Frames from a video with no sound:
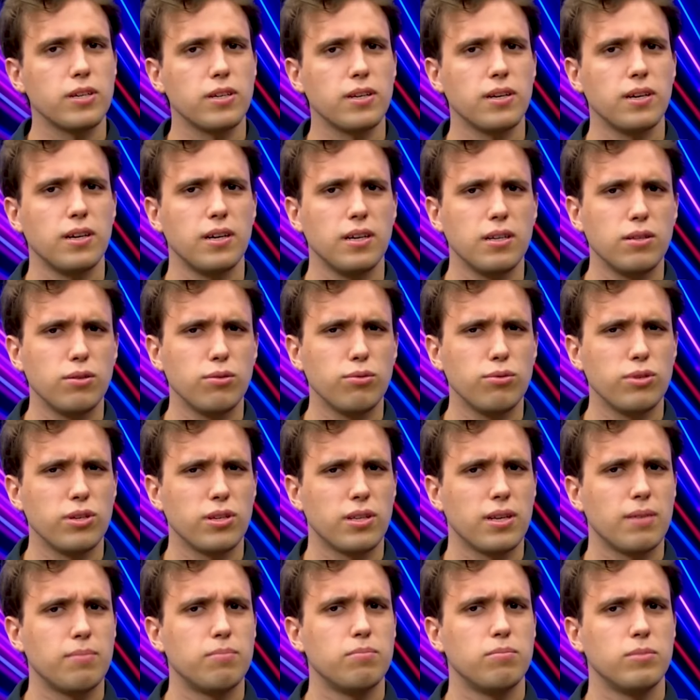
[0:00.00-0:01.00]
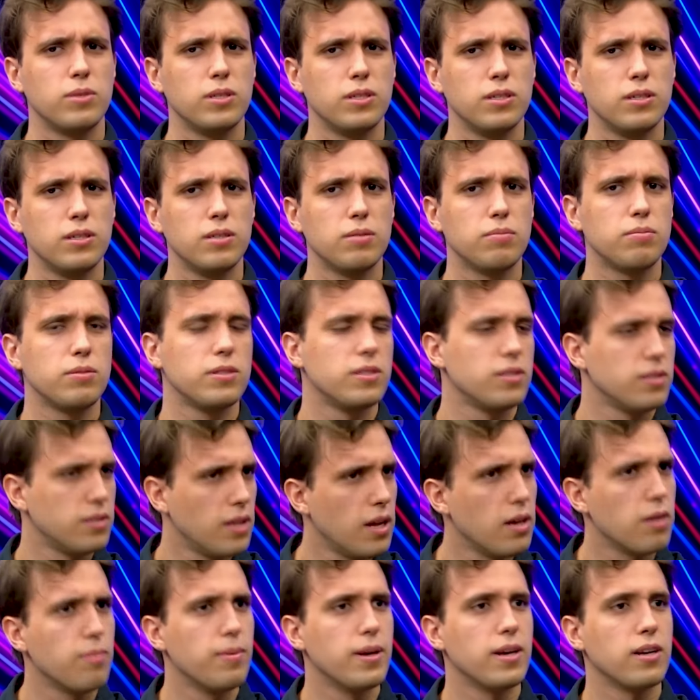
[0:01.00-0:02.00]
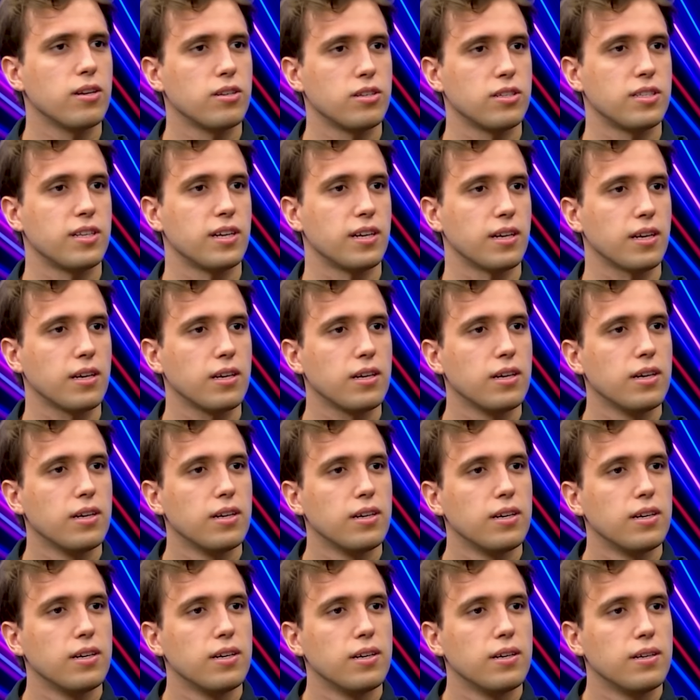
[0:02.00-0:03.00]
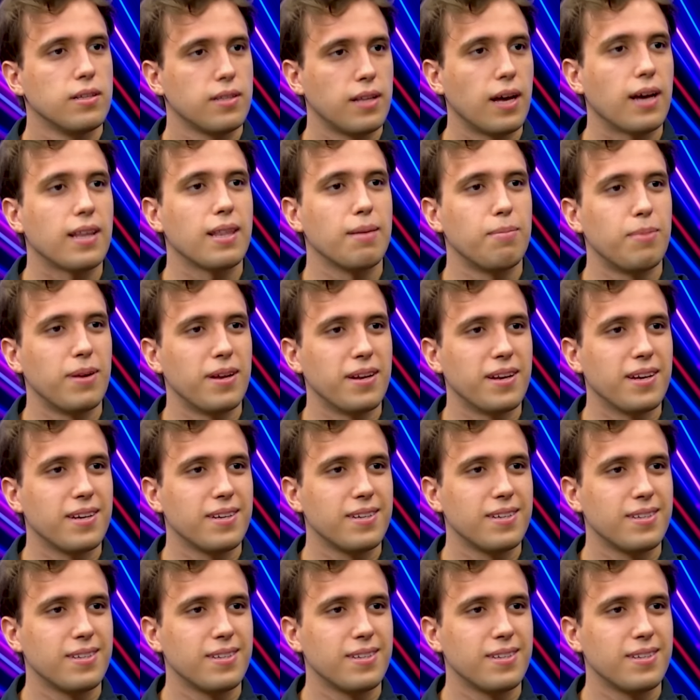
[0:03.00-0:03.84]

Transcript: na etiudzie tam yy, znajomej reżyserki. Tak? Tak, na planie.